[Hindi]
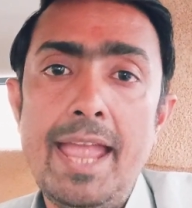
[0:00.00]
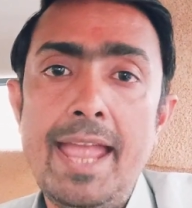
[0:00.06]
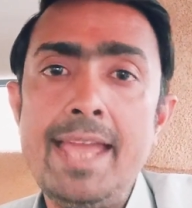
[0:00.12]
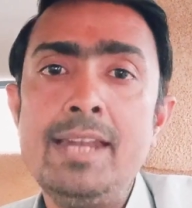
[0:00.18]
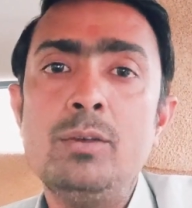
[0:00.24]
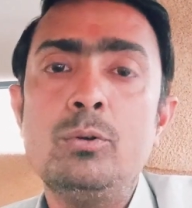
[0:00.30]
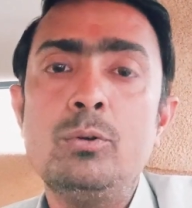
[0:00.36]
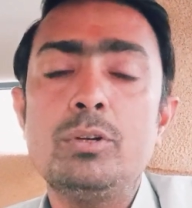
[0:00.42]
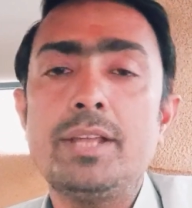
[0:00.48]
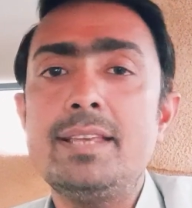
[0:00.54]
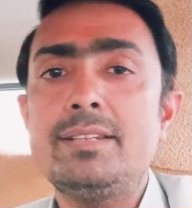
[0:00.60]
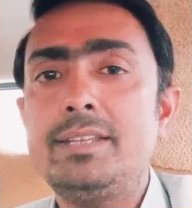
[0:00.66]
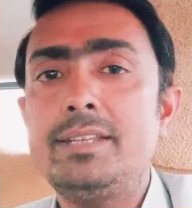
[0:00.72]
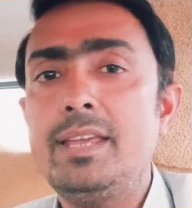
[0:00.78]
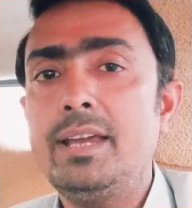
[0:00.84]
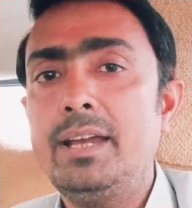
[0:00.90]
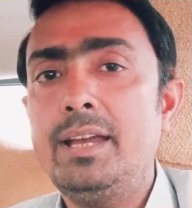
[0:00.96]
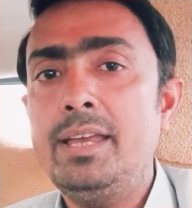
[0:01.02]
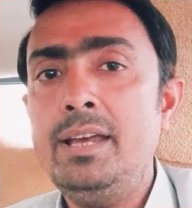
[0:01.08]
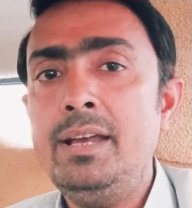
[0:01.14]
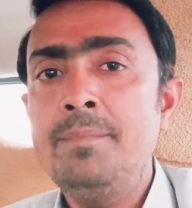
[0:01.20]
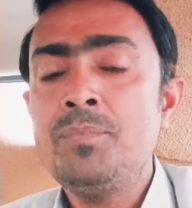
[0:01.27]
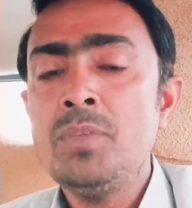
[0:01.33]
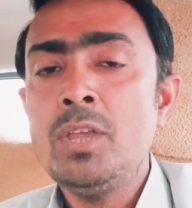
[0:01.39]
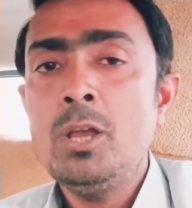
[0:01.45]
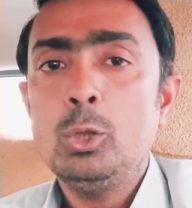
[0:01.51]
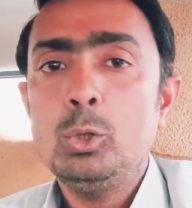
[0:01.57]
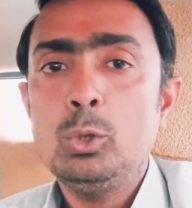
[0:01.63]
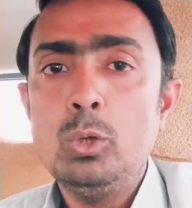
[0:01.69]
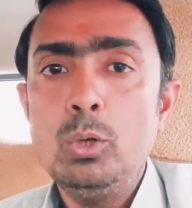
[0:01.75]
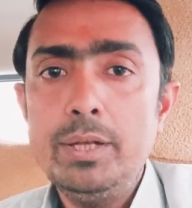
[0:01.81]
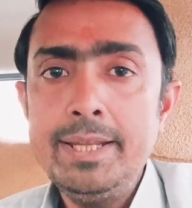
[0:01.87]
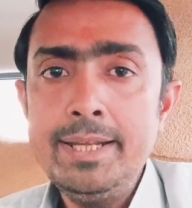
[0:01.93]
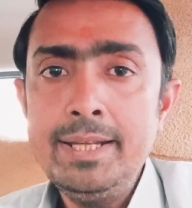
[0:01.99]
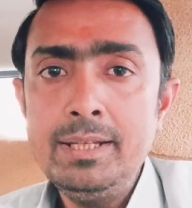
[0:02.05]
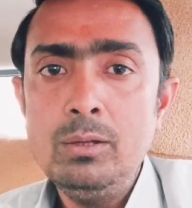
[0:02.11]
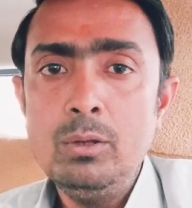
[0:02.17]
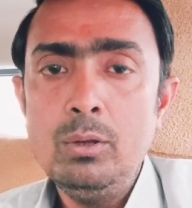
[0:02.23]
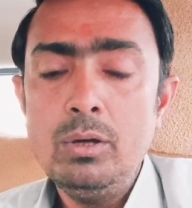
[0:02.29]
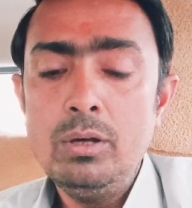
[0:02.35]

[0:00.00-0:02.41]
एन को टेस्ट किया गया तो इन